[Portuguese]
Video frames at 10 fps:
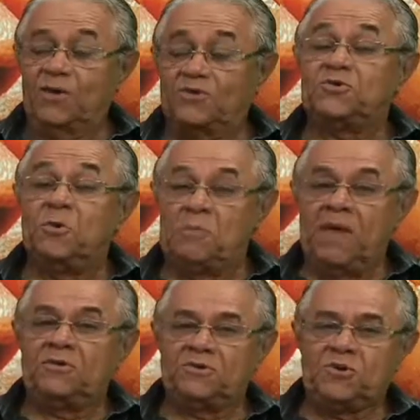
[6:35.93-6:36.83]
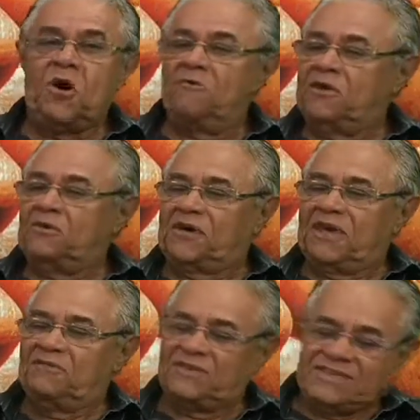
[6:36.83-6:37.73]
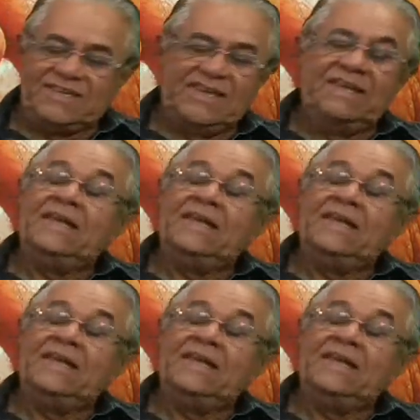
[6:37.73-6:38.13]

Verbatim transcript: eu que sou menos jovem do que você.